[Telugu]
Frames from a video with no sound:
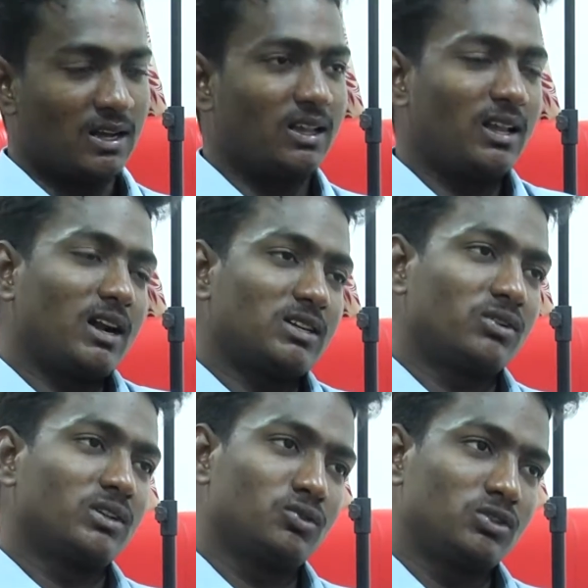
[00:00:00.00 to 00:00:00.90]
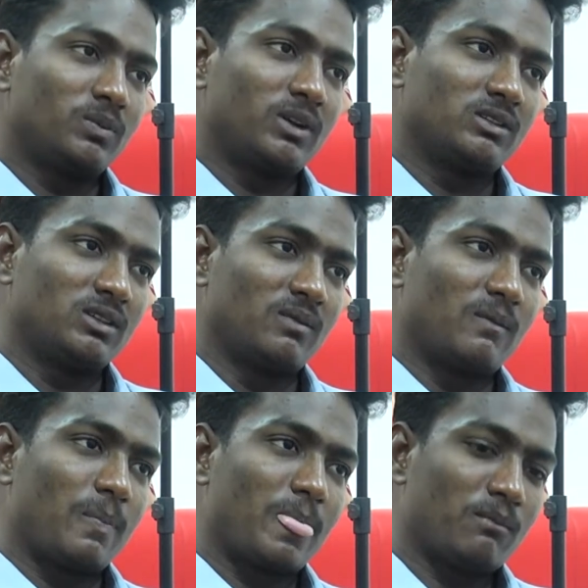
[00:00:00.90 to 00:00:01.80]
అంతా రాష్ట్రం అంతా చూసిన పరిస్థితి
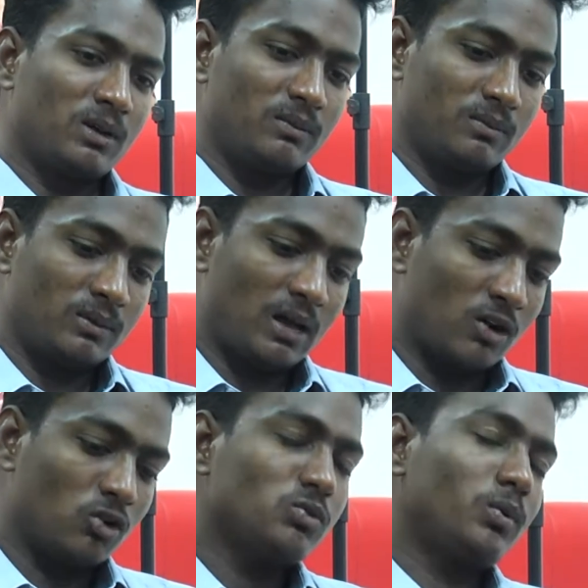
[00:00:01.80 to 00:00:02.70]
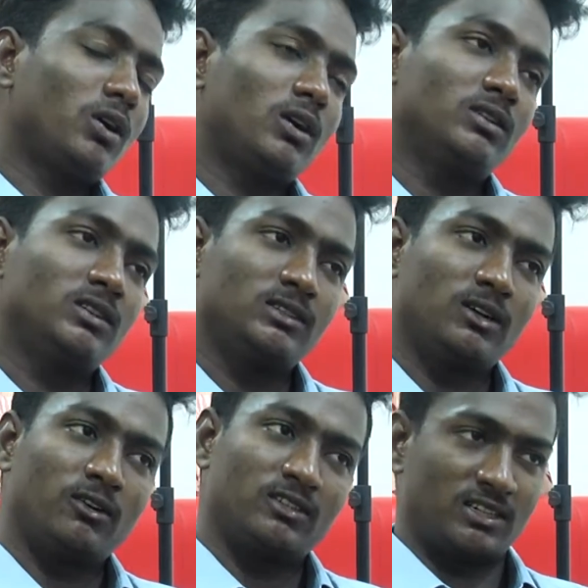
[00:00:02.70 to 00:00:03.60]
మరి ఆ రోజు పోరాటం
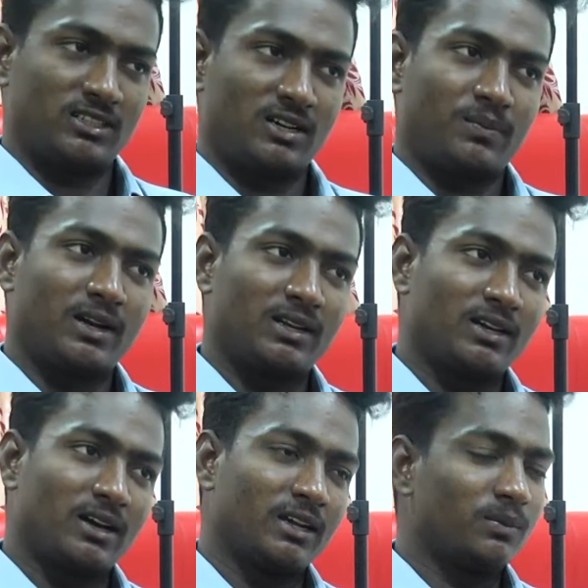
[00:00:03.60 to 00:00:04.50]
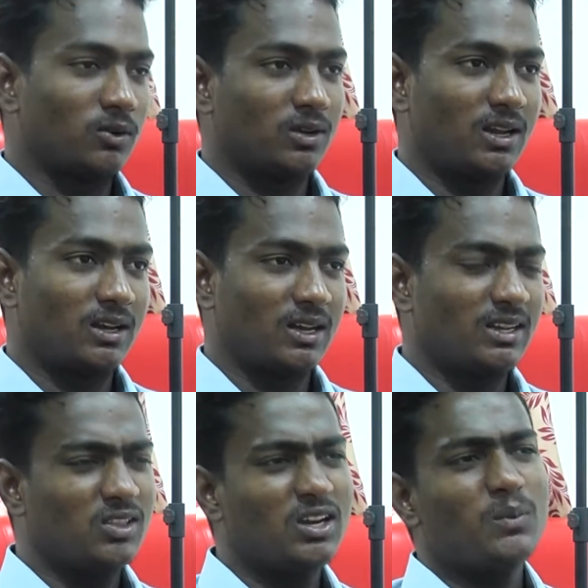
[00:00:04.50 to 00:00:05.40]
చేసినటువంటి జనసేన పార్టీ కానీ పవన్ కళ్యాణ్
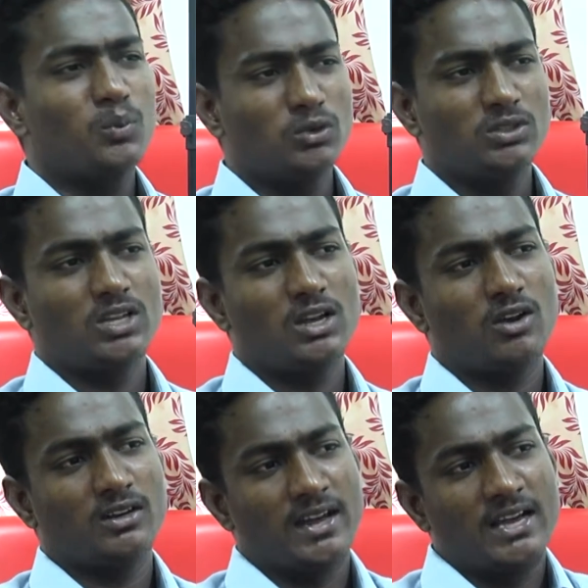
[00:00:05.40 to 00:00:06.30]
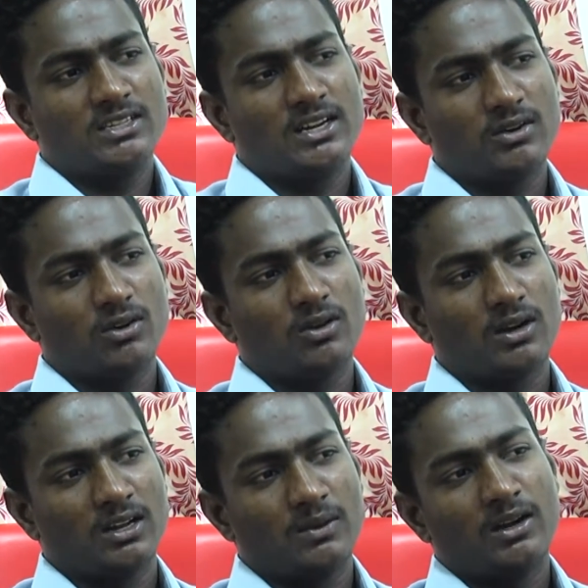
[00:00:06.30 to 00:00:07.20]
కానీ ఎందుకని పూర్తి స్థాయిలో వారికి న్యాయం జరిగే వరకు
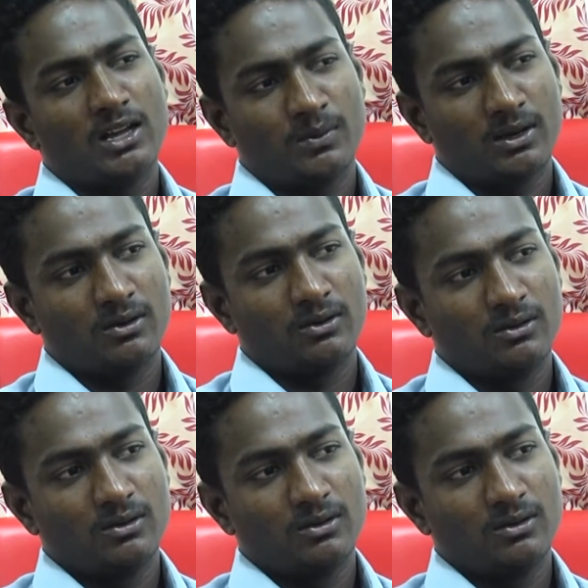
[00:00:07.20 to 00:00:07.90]
అక్కడ నిలబడలేకపోయారు